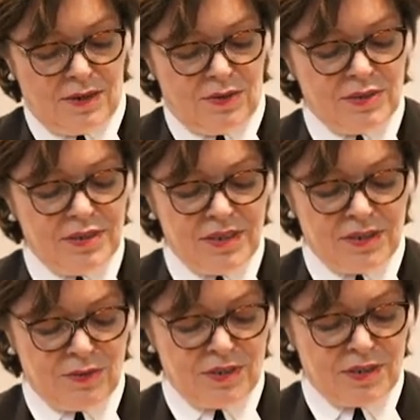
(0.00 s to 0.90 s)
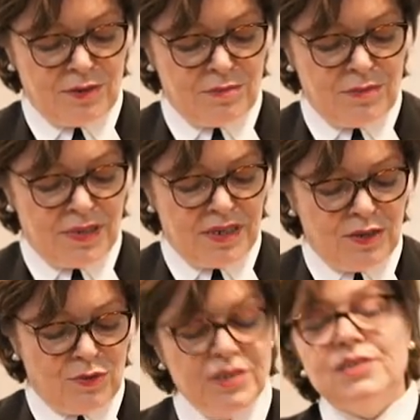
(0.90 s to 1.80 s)
und nicht unserem
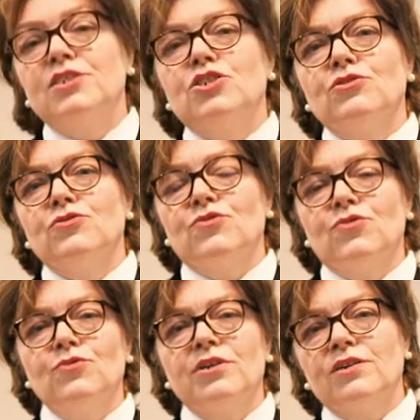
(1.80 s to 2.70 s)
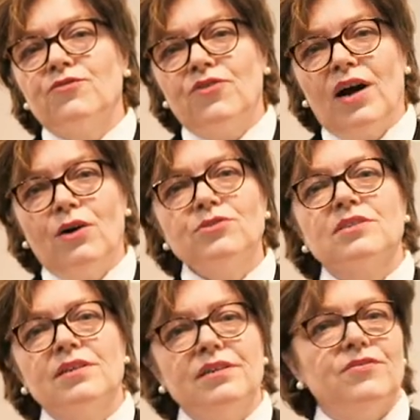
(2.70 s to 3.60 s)
egoistischen Zugriff
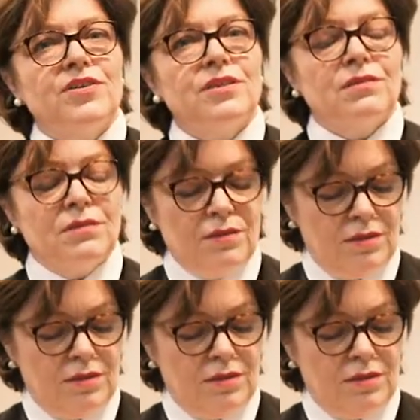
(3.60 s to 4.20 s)
ausgeliefert.